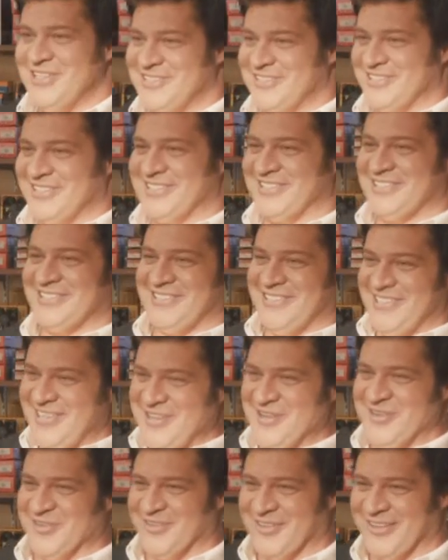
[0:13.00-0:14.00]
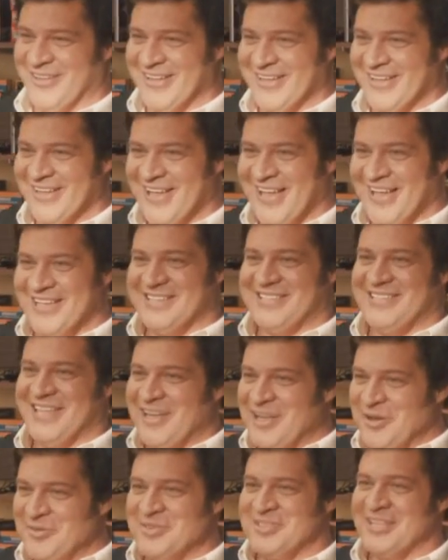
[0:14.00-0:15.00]
Притормози, Стив. Я лишь
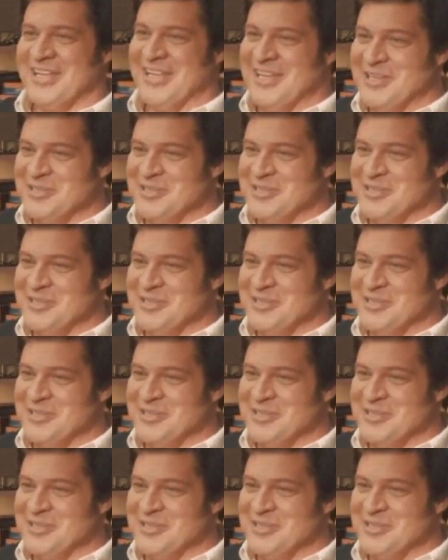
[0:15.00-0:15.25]
проявил